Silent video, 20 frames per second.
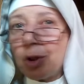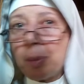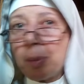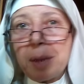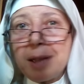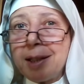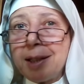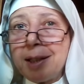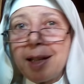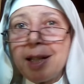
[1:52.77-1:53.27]
se
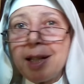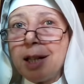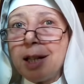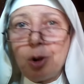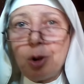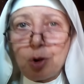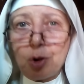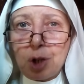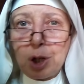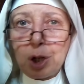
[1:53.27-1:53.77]
plantearían
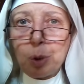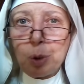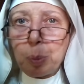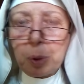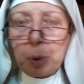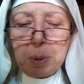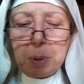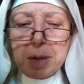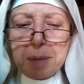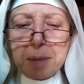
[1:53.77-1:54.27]
entonces ningún
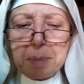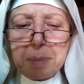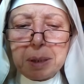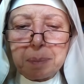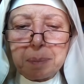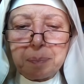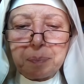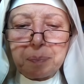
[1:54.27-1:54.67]
problema.